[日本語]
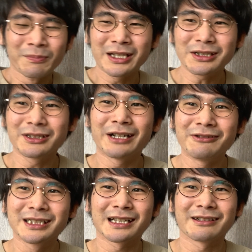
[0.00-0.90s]
でちょっとね
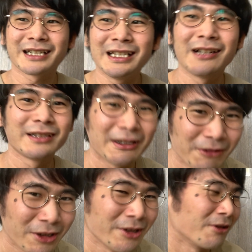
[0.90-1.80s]
本日は、ね、気になる点
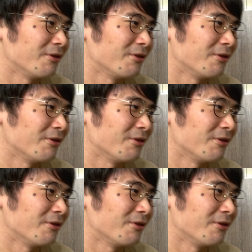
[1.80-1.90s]
をいろいろ